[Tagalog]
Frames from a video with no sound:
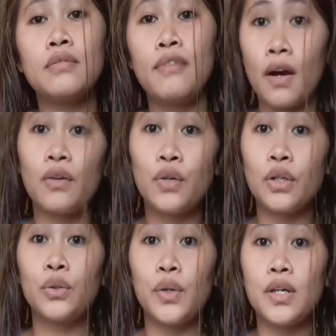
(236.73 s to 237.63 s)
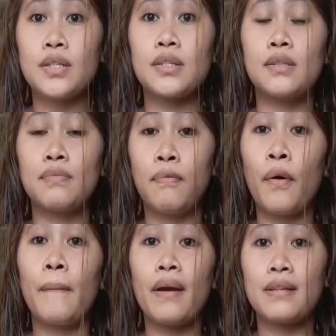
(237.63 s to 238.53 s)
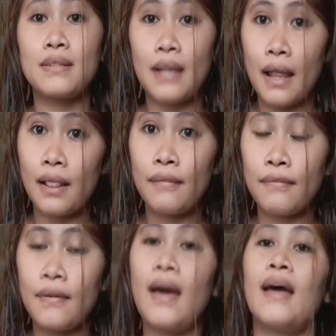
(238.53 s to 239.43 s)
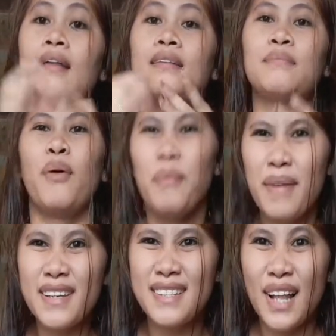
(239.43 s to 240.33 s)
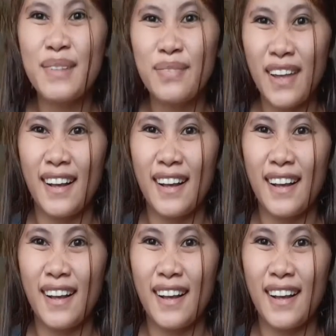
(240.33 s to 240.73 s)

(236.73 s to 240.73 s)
vlog ko na to is for myself and for myself,